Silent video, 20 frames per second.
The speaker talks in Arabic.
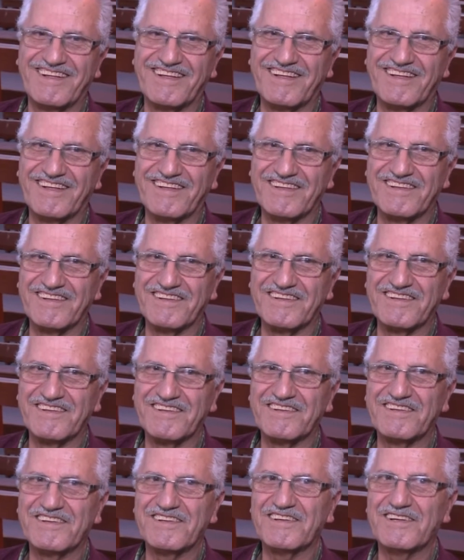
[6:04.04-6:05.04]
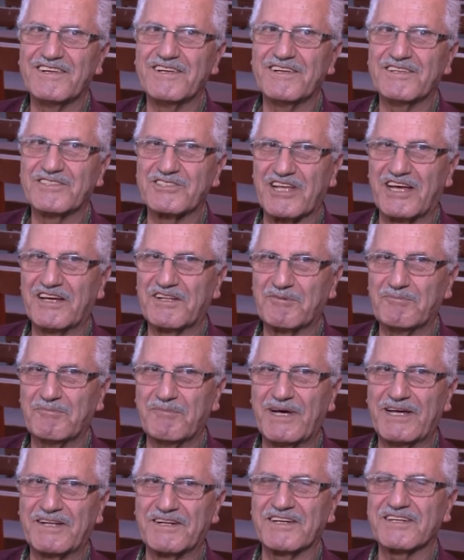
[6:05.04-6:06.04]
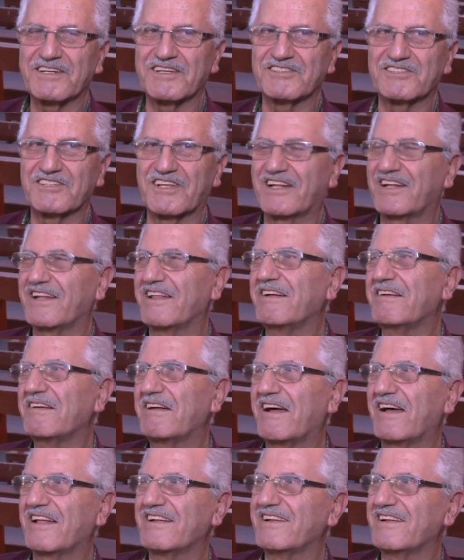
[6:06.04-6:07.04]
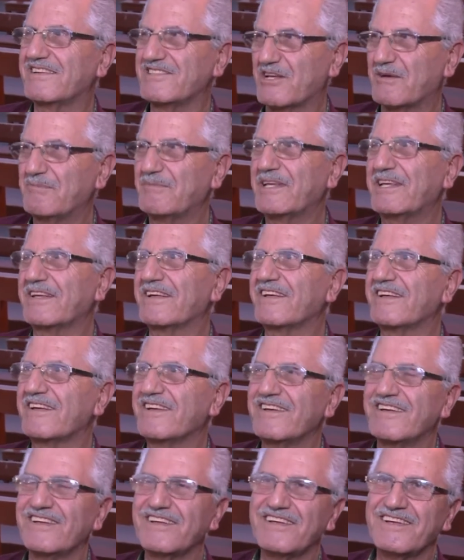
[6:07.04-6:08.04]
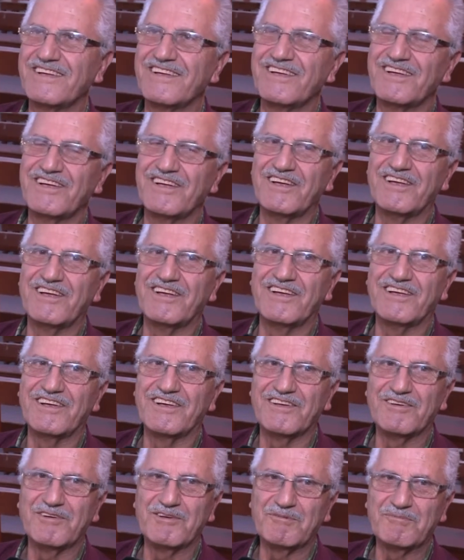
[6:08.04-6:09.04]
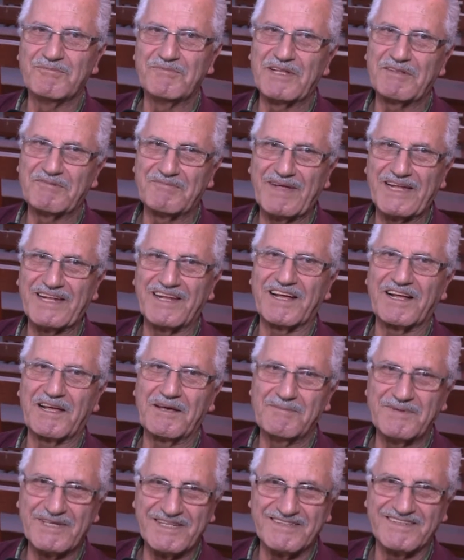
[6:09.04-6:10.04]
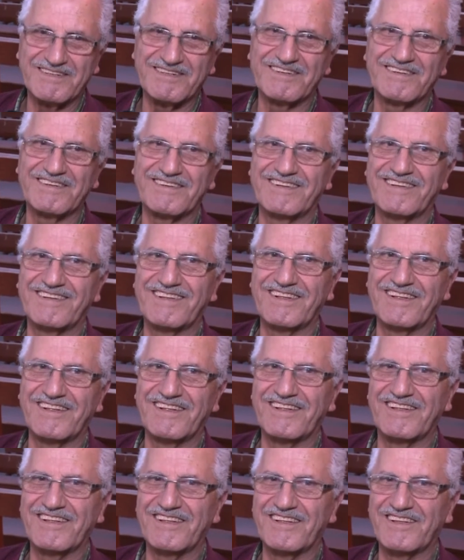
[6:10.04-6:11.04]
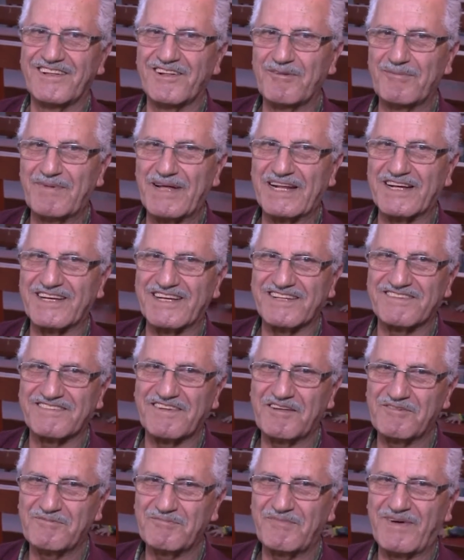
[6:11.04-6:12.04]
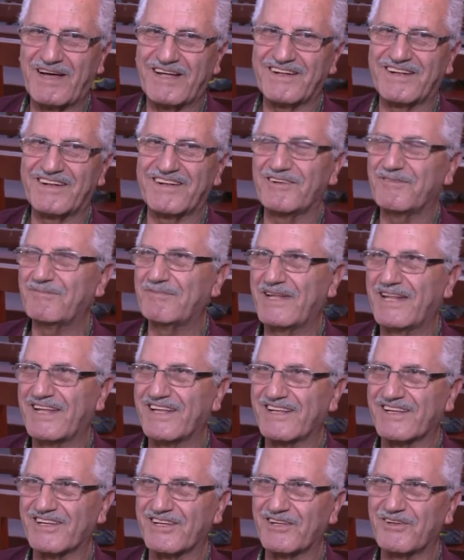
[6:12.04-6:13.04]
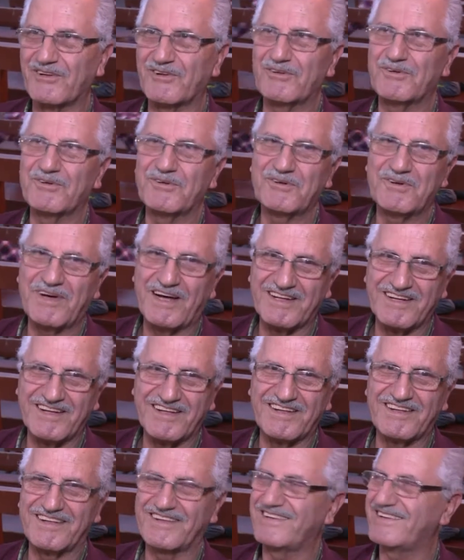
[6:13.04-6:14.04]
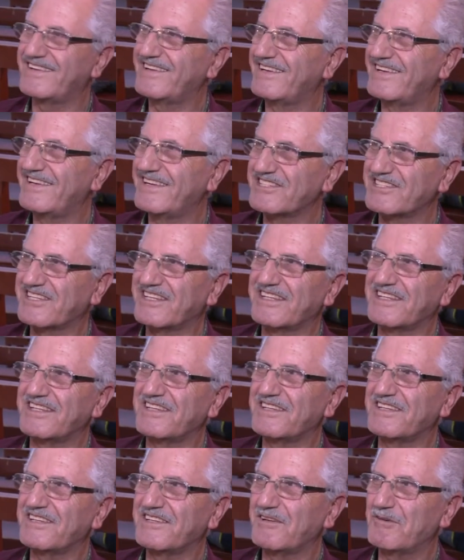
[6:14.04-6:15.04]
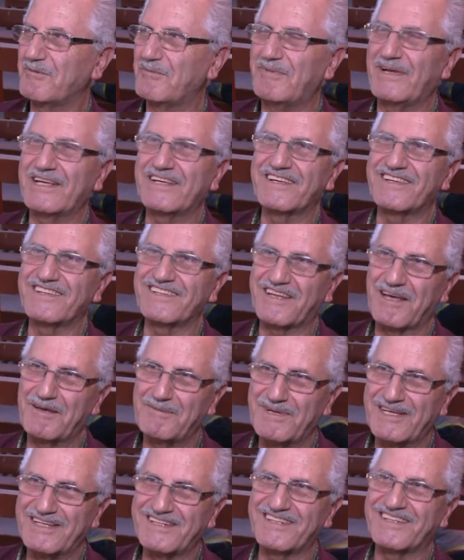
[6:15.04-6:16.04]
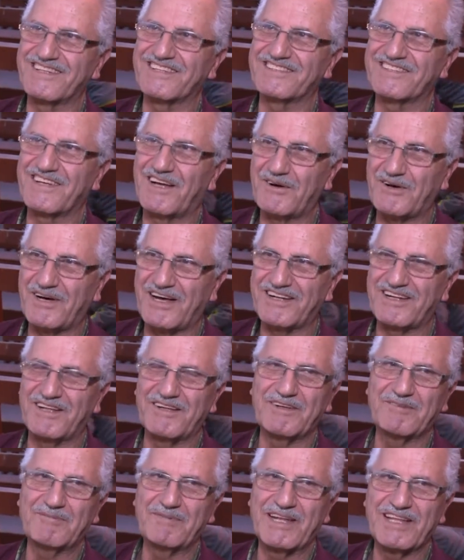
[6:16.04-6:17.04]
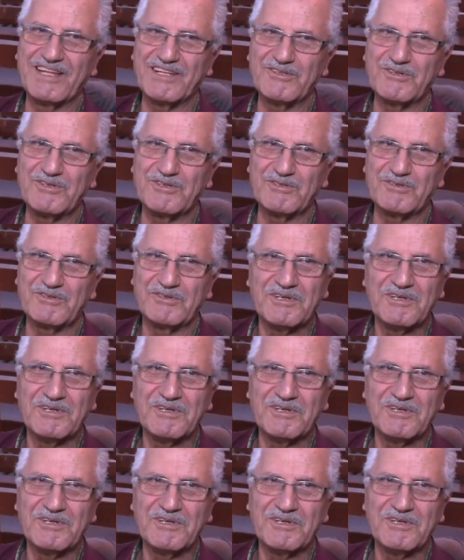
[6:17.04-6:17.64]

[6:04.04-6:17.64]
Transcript: آه، شهر مبارك ان شاء الله على الجميع آه، بنتمنى كمان البركة عنا على لبنان كله على اللي جايين بعيد كمان يرجعوا على بلادهم